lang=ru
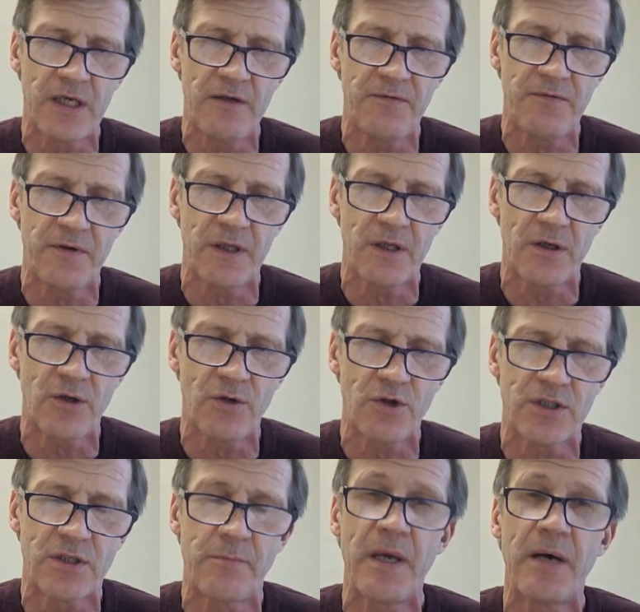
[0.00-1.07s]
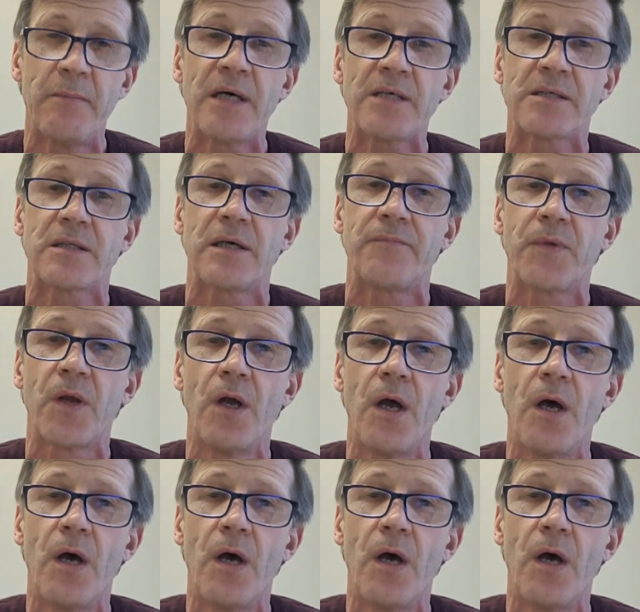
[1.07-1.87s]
в тарифе находится биомасса.